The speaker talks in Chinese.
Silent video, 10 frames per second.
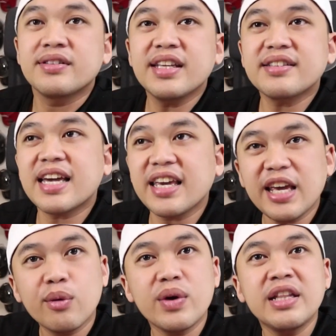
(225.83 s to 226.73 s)
现在。
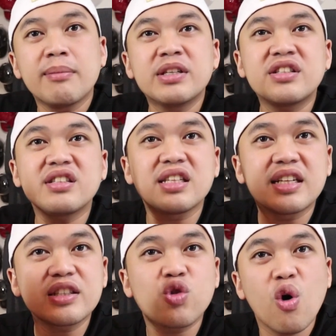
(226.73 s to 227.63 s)
因为你们自己
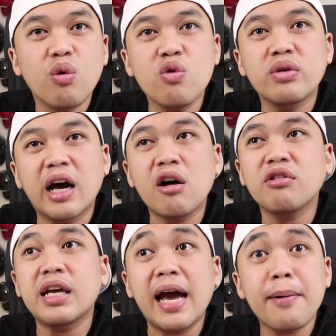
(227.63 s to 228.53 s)
的错误，然
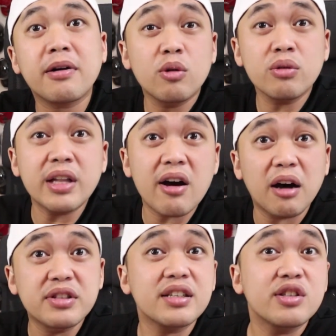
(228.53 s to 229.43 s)
后你还要弄到
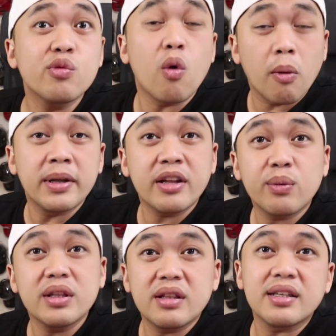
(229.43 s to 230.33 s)
好像是我们的
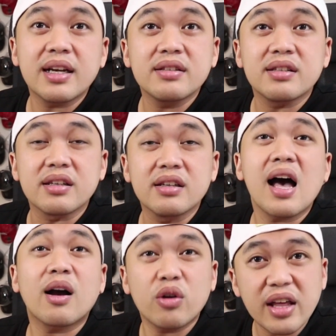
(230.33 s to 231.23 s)
问题这样子。
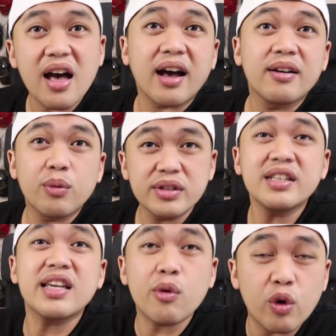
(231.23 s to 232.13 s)
阿哥大，我
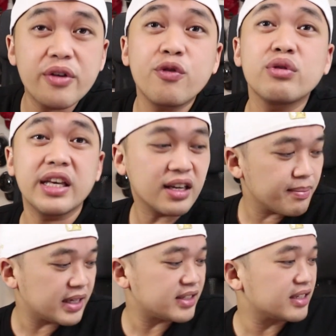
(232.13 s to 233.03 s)
现在回复你一个
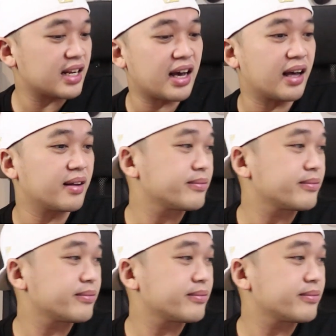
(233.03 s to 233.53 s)
message 啦。